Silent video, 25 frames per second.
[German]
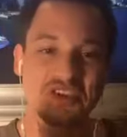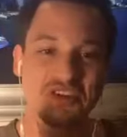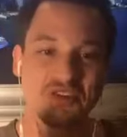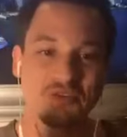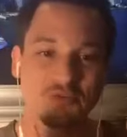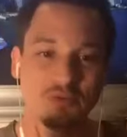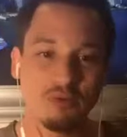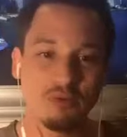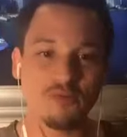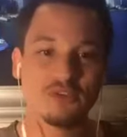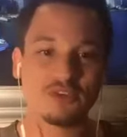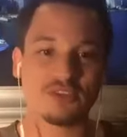
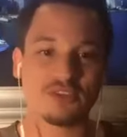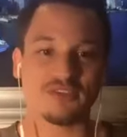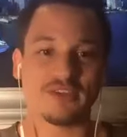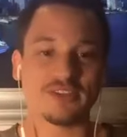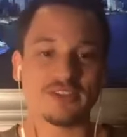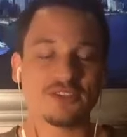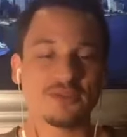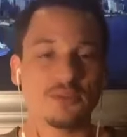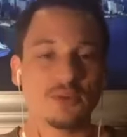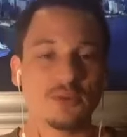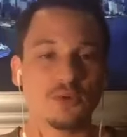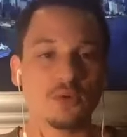
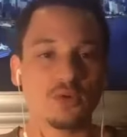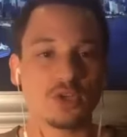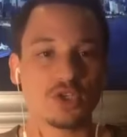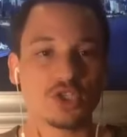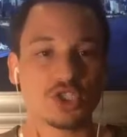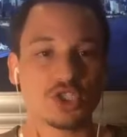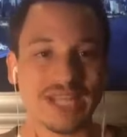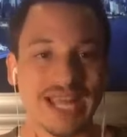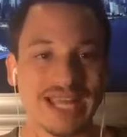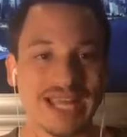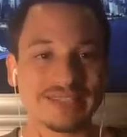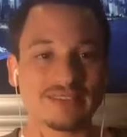25 Minuten
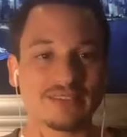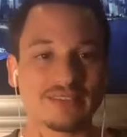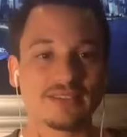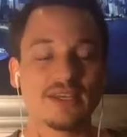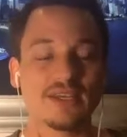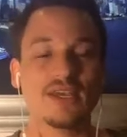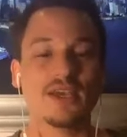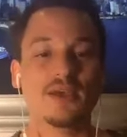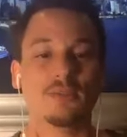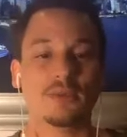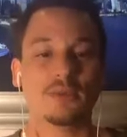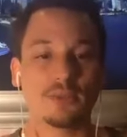gestartet,
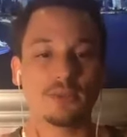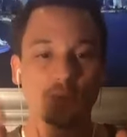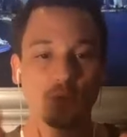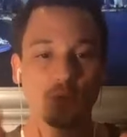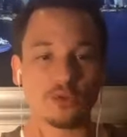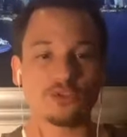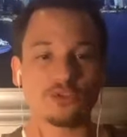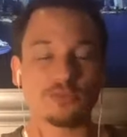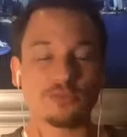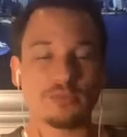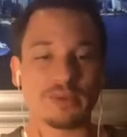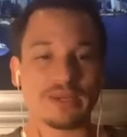mit dem
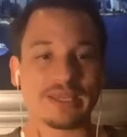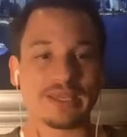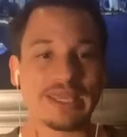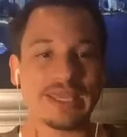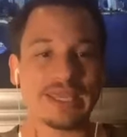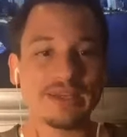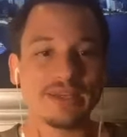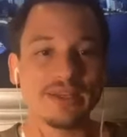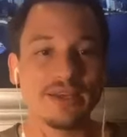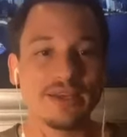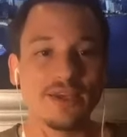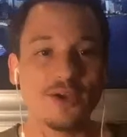größten
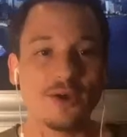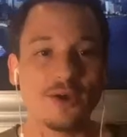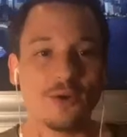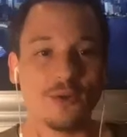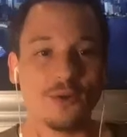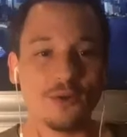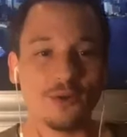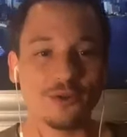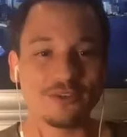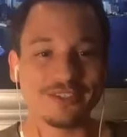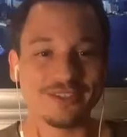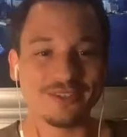Paket
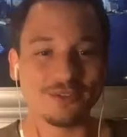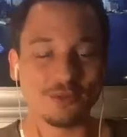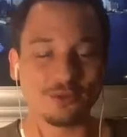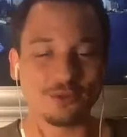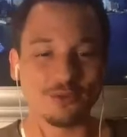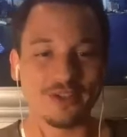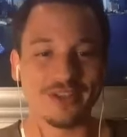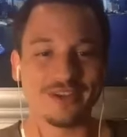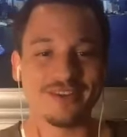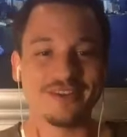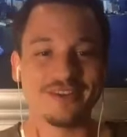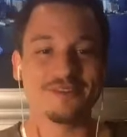und
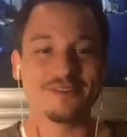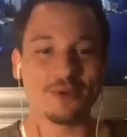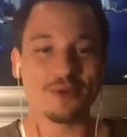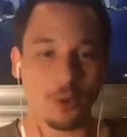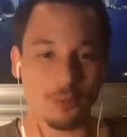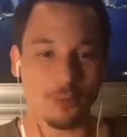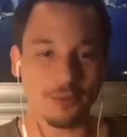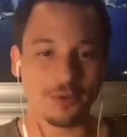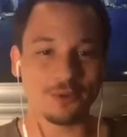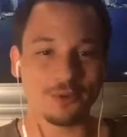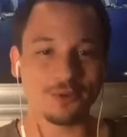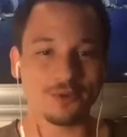insofern willkommen
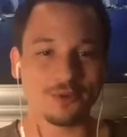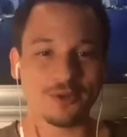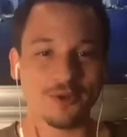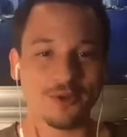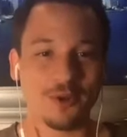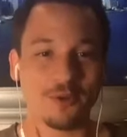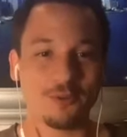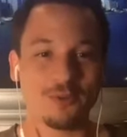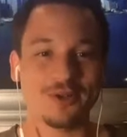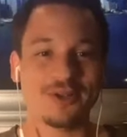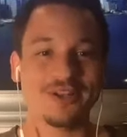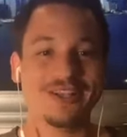bei Unity
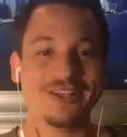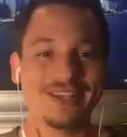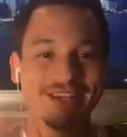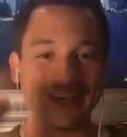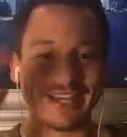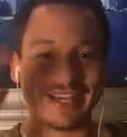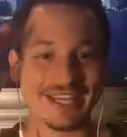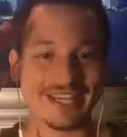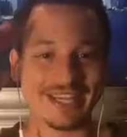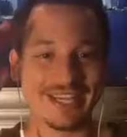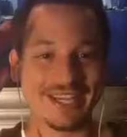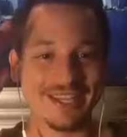Global.
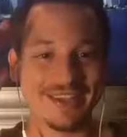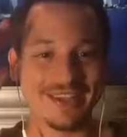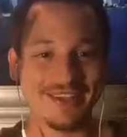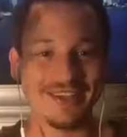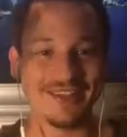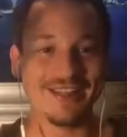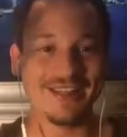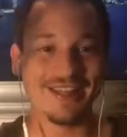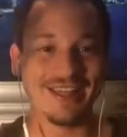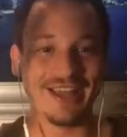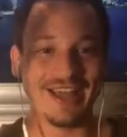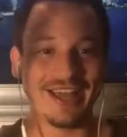René,
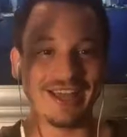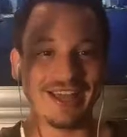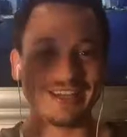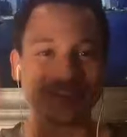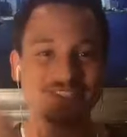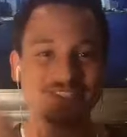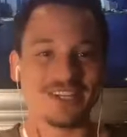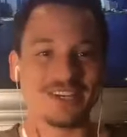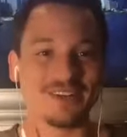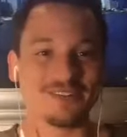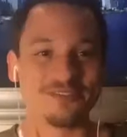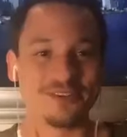an der
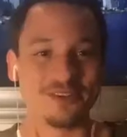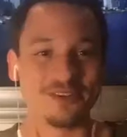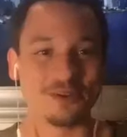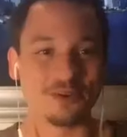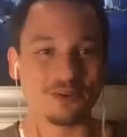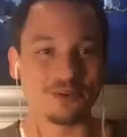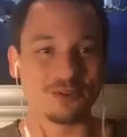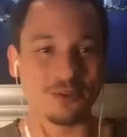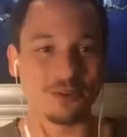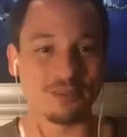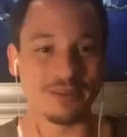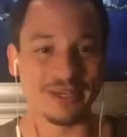Stelle viele
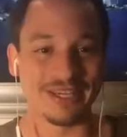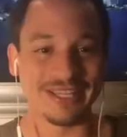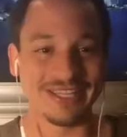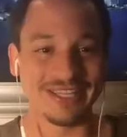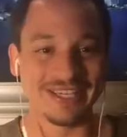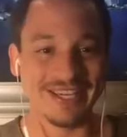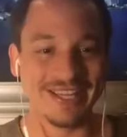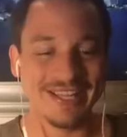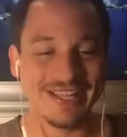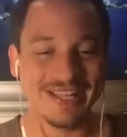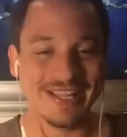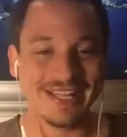Grüße nach
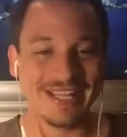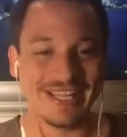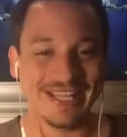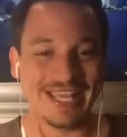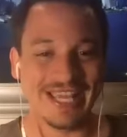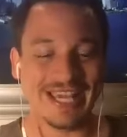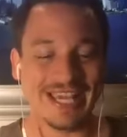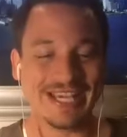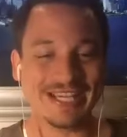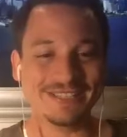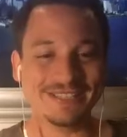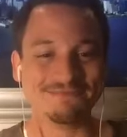Berlin.
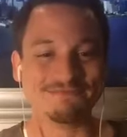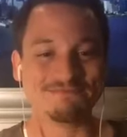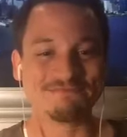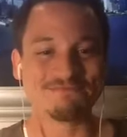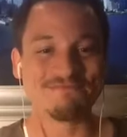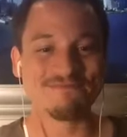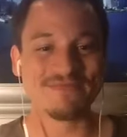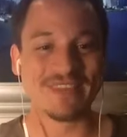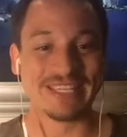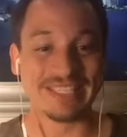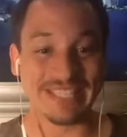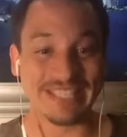Ähm,
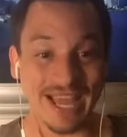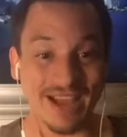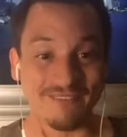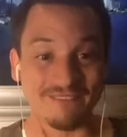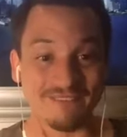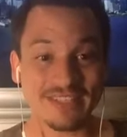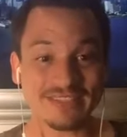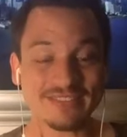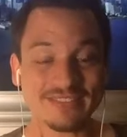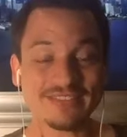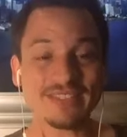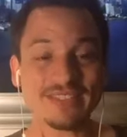ja,
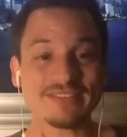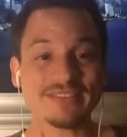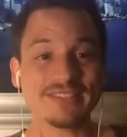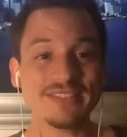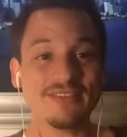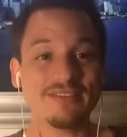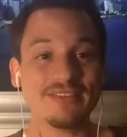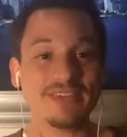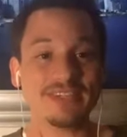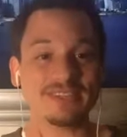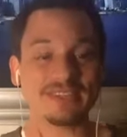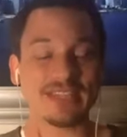wir sind jetzt hier,
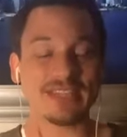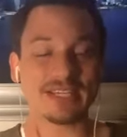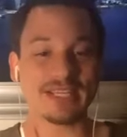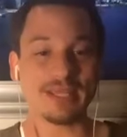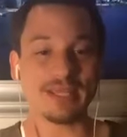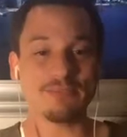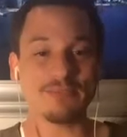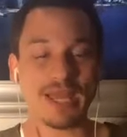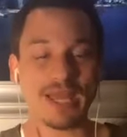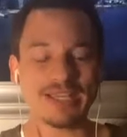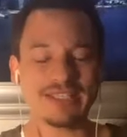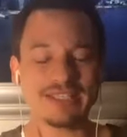wie gesagt,
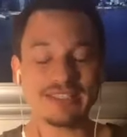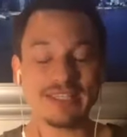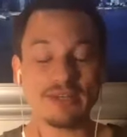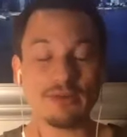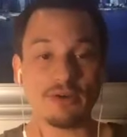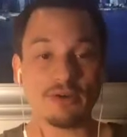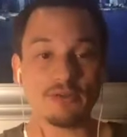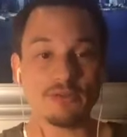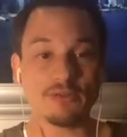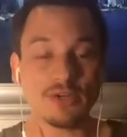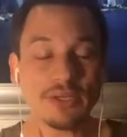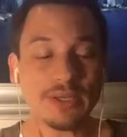im
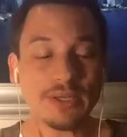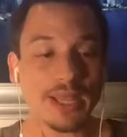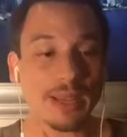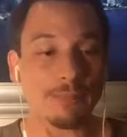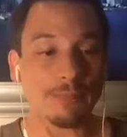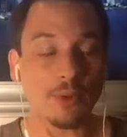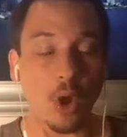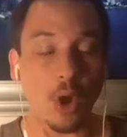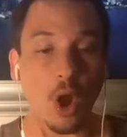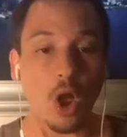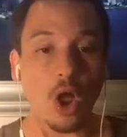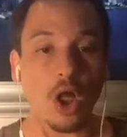90-Day-Run Recap
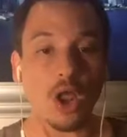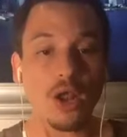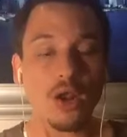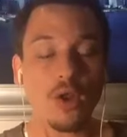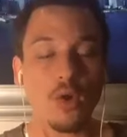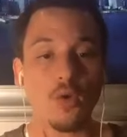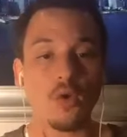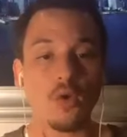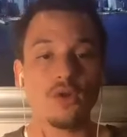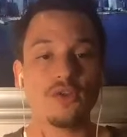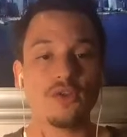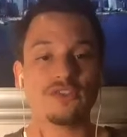Call
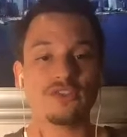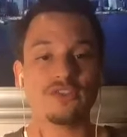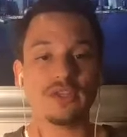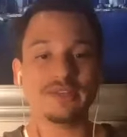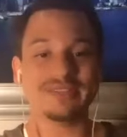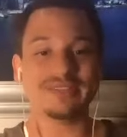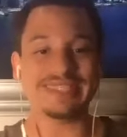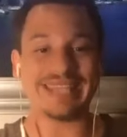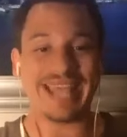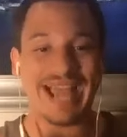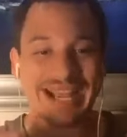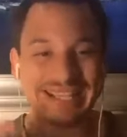und äh,
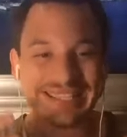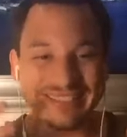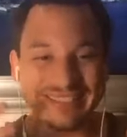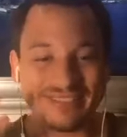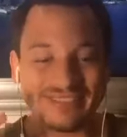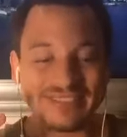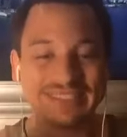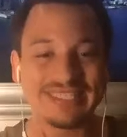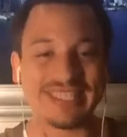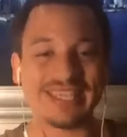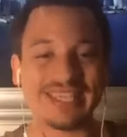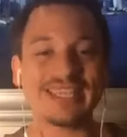die
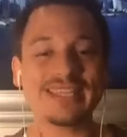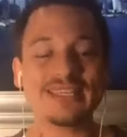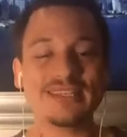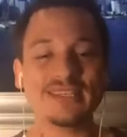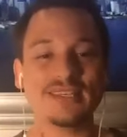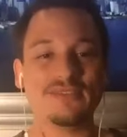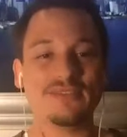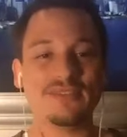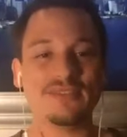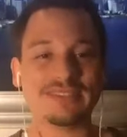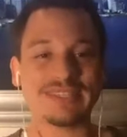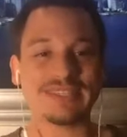Aktivitäten,
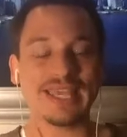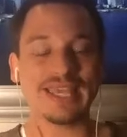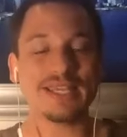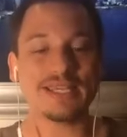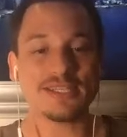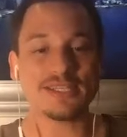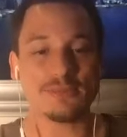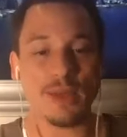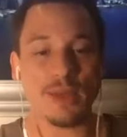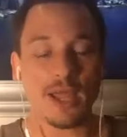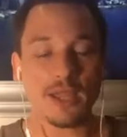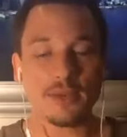die wir
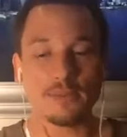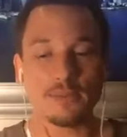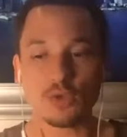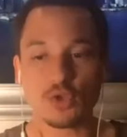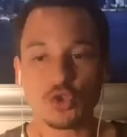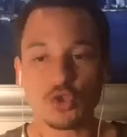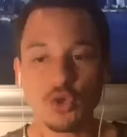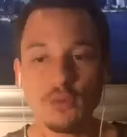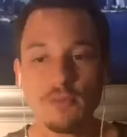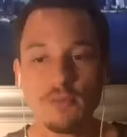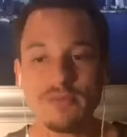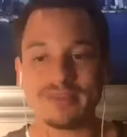täglich machen,
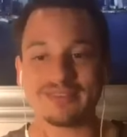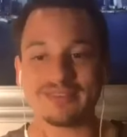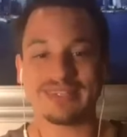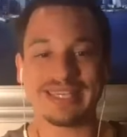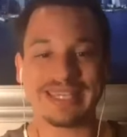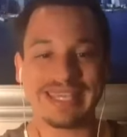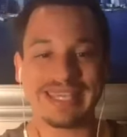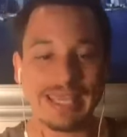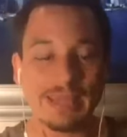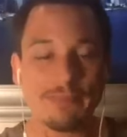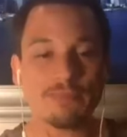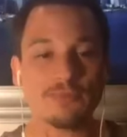bestimmen das
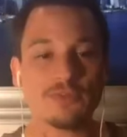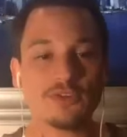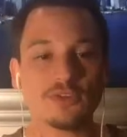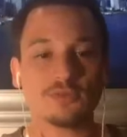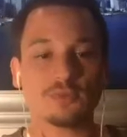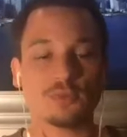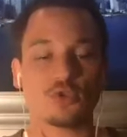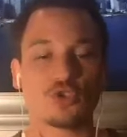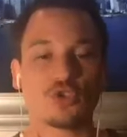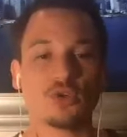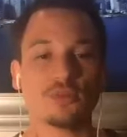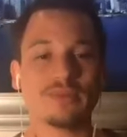Ergebnis,
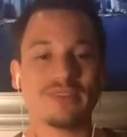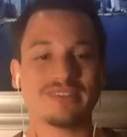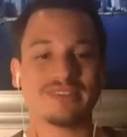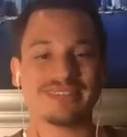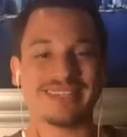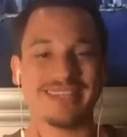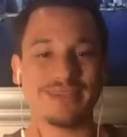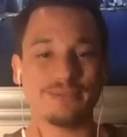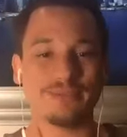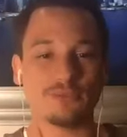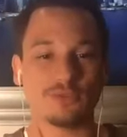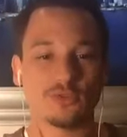bestimmen das
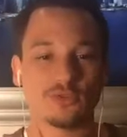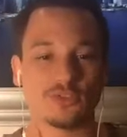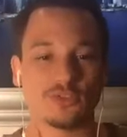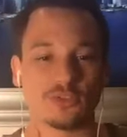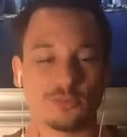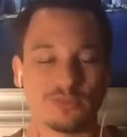Ergebnis unseres